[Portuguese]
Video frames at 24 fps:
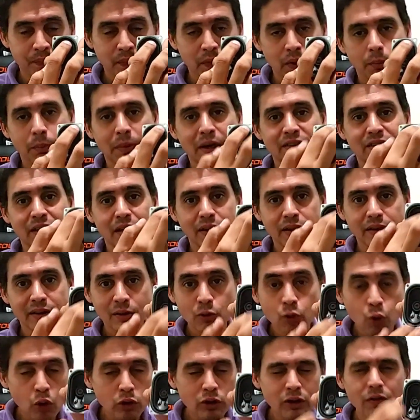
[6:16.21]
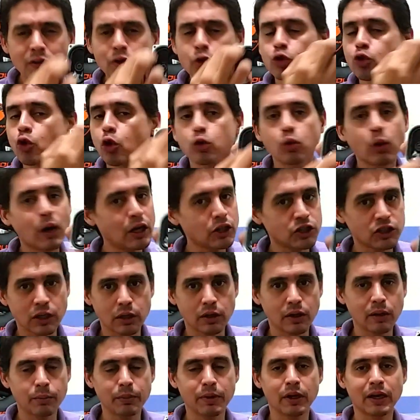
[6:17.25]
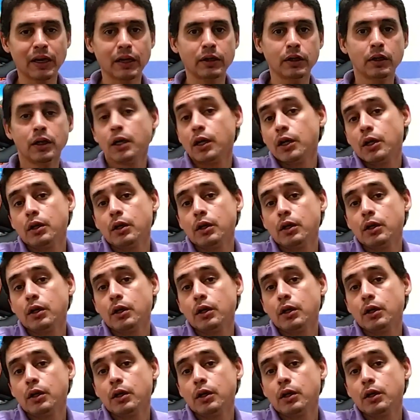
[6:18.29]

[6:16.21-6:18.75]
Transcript: mas ali no outro estava todo rachado na beirada.